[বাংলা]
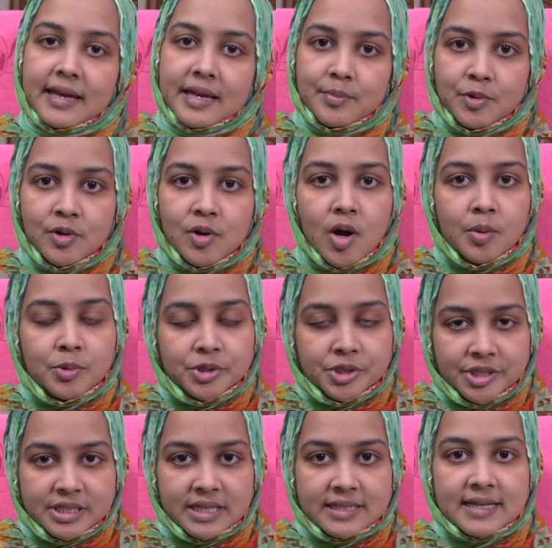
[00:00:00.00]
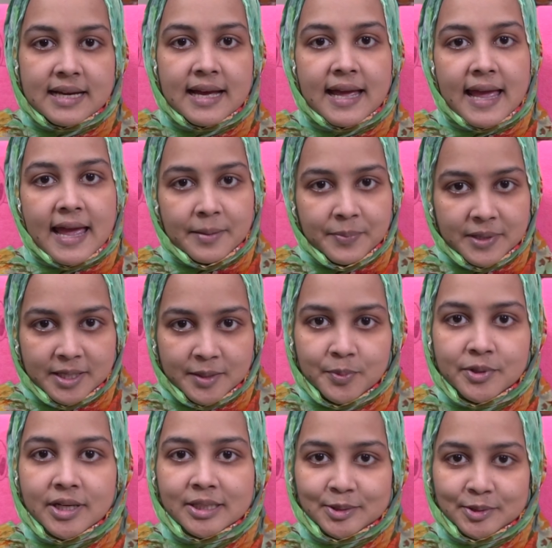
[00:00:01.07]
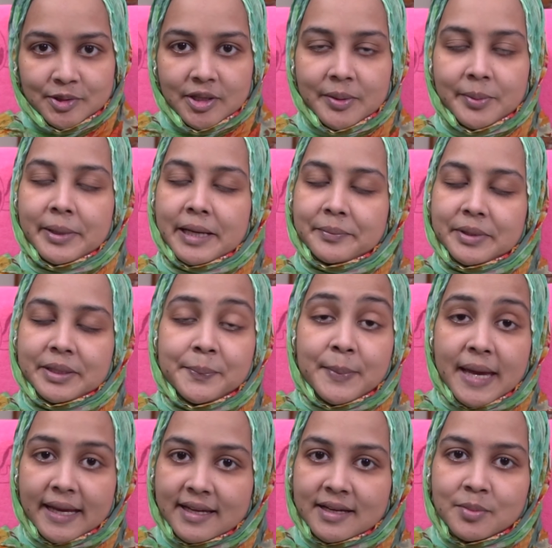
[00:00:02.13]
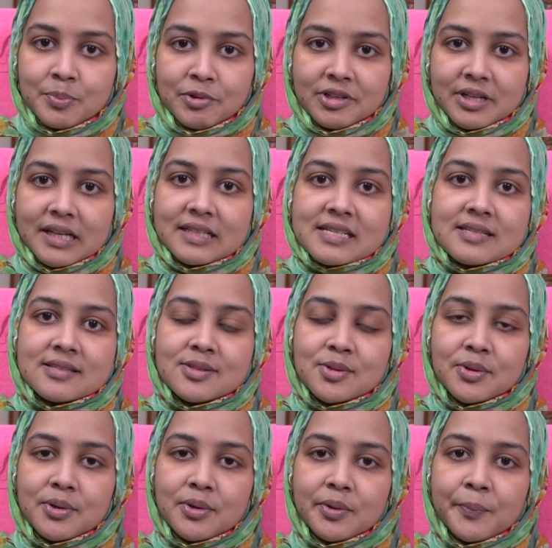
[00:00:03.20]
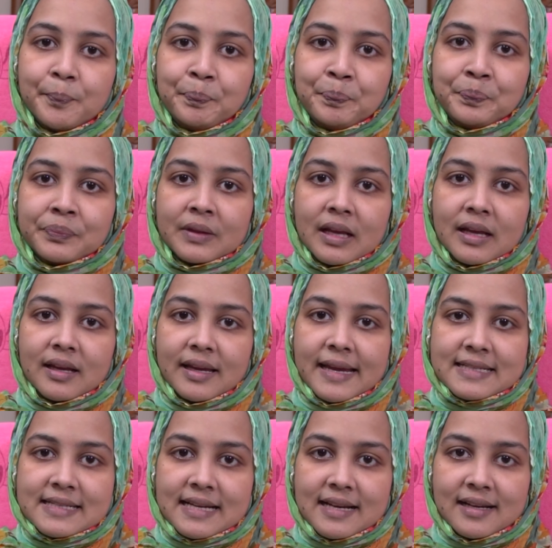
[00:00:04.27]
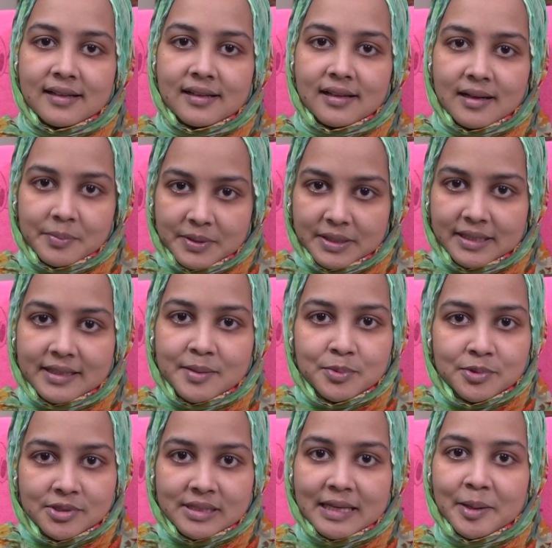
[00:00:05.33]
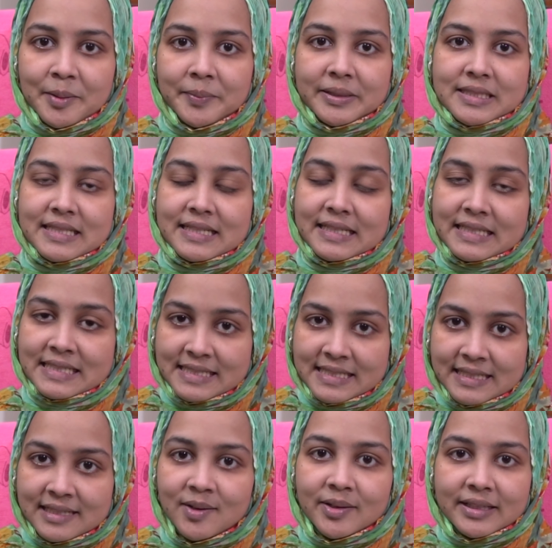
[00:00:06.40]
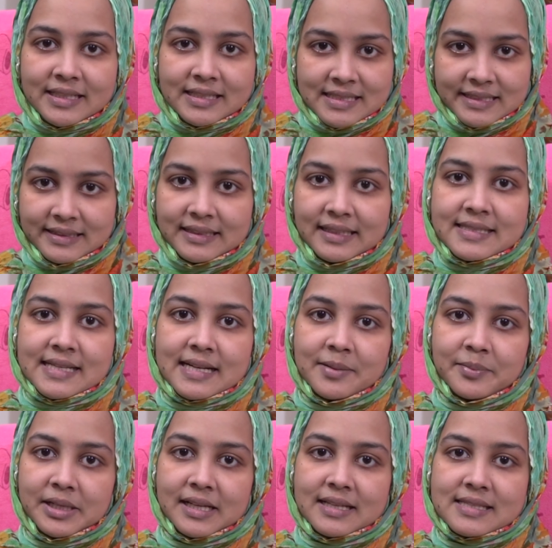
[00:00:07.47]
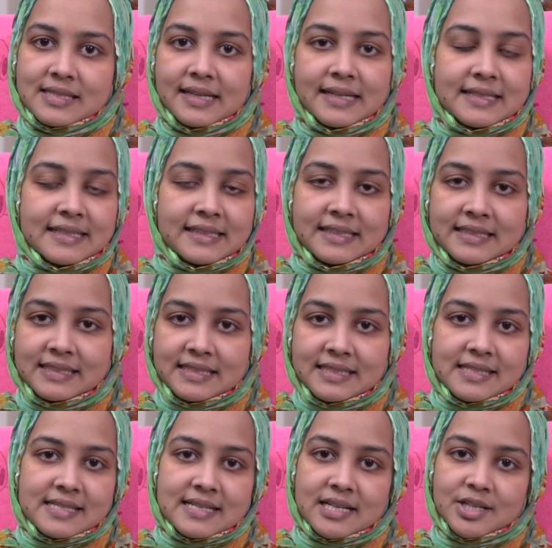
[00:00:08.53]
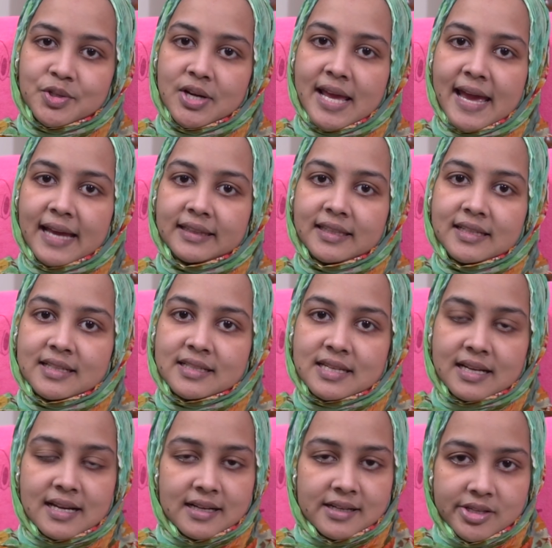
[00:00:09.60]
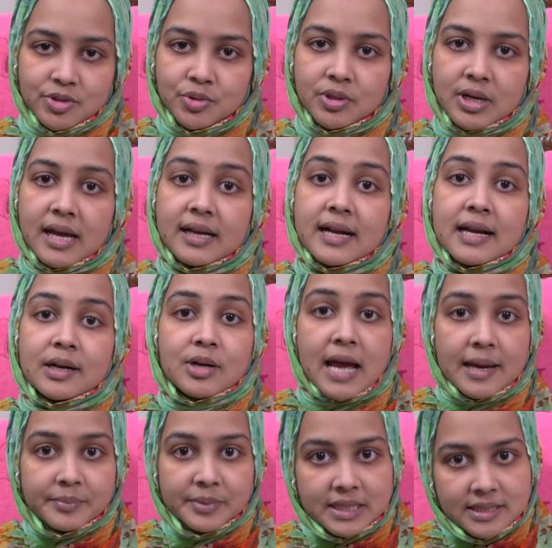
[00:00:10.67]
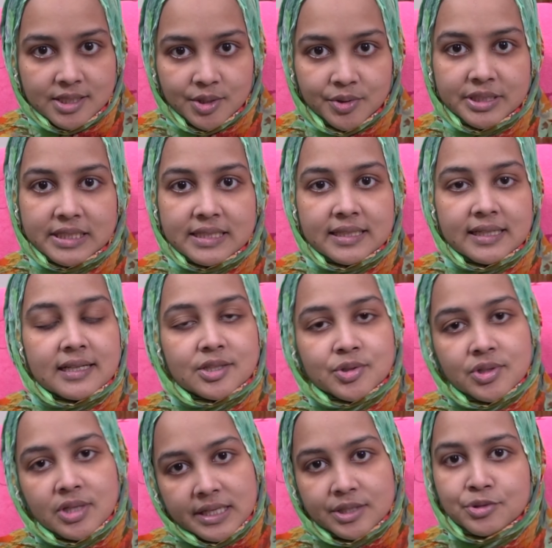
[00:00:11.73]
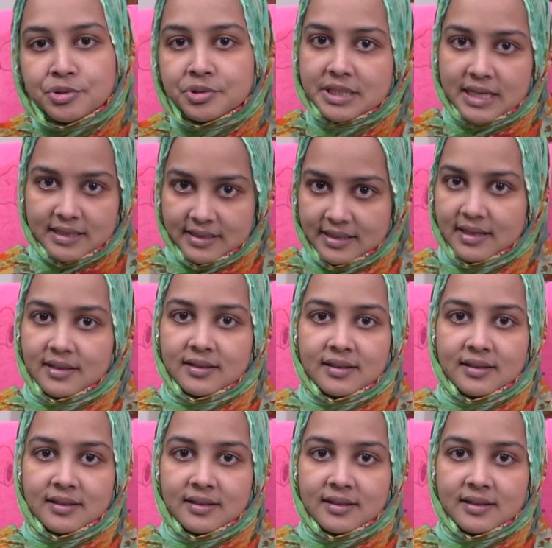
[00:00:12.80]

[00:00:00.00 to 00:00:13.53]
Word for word: এবং অবশ্যই সেটা অ্যাপেলের প্রোডাক্ট হতে হবে আই মিন ম্যাকের প্রোডাক্ট সো এটা আপনাদেরকে বুঝতে হবে যে এডিটিং অনেকে শিখতে চান আমার কাছে এডিটিং জিনিসটা আসলে একদিনে শেখার কিছু না কারণ আমি নিজেও এডিটিংয়ের আসলে কিছুই জানি না